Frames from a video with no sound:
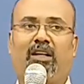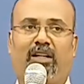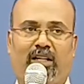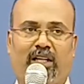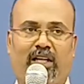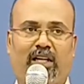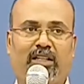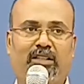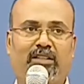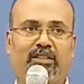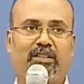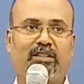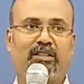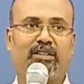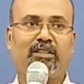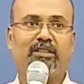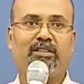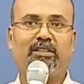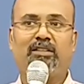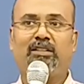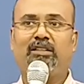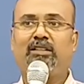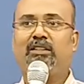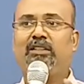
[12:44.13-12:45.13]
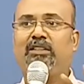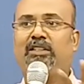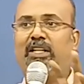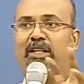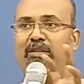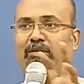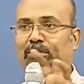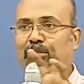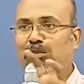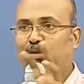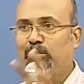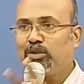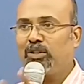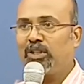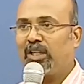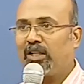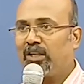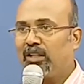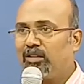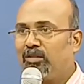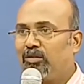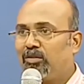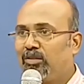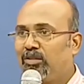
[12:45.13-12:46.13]
அடுத்தது தேவ
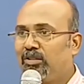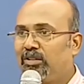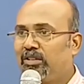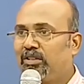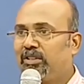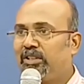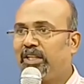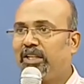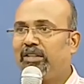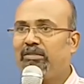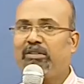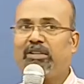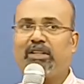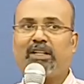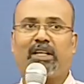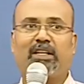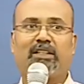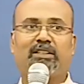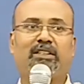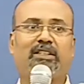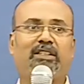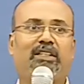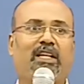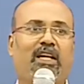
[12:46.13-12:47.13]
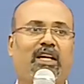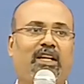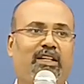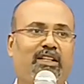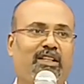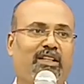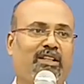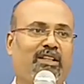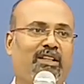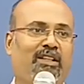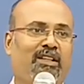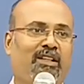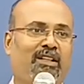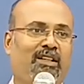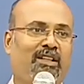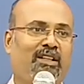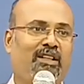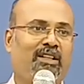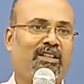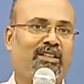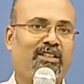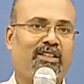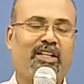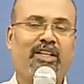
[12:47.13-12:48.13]
தூதர்கள் ஒன்று தேவன் அடுத்தது யாரு
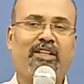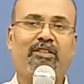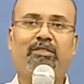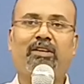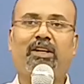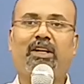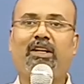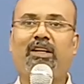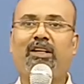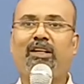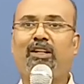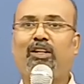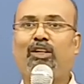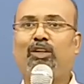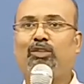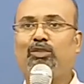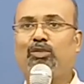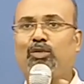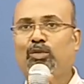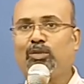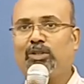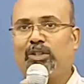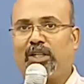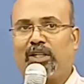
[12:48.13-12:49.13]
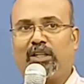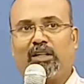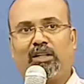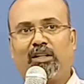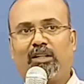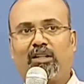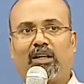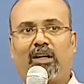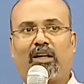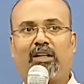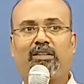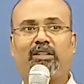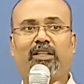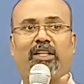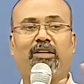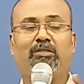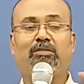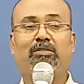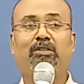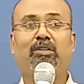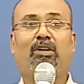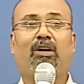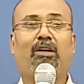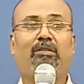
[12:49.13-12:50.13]
தேவ தூதர்கள்
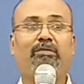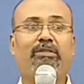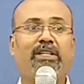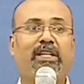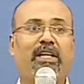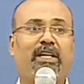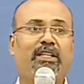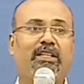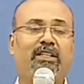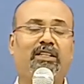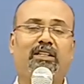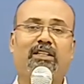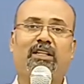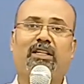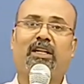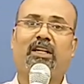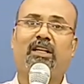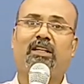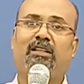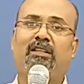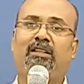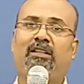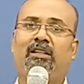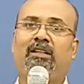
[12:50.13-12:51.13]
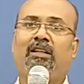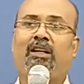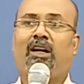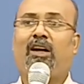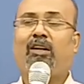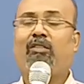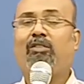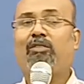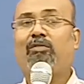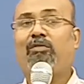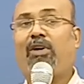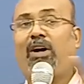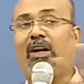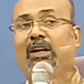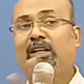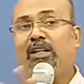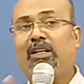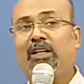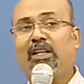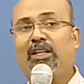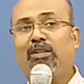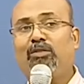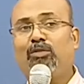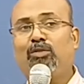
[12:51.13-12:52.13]
தேவனும் ஆவியாக இருக்கிறார் அவர்
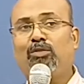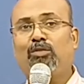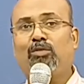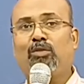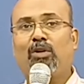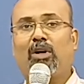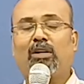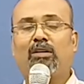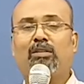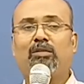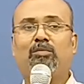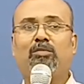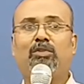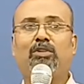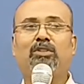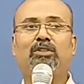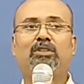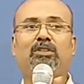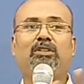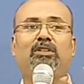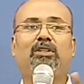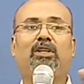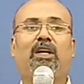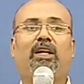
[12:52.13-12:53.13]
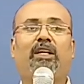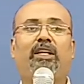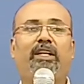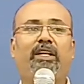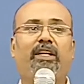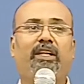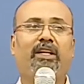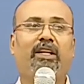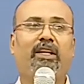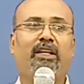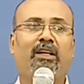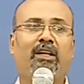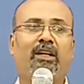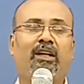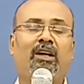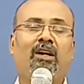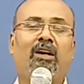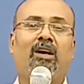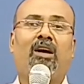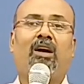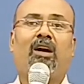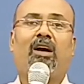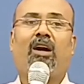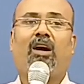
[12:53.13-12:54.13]
வானங்களை உருவாக்கும் பொழுது அநேக
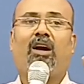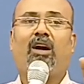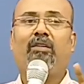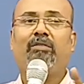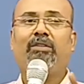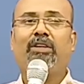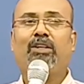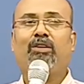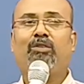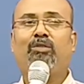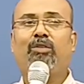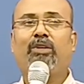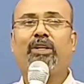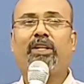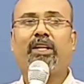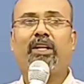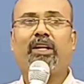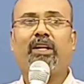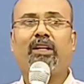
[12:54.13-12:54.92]
ஆவிக்குரிய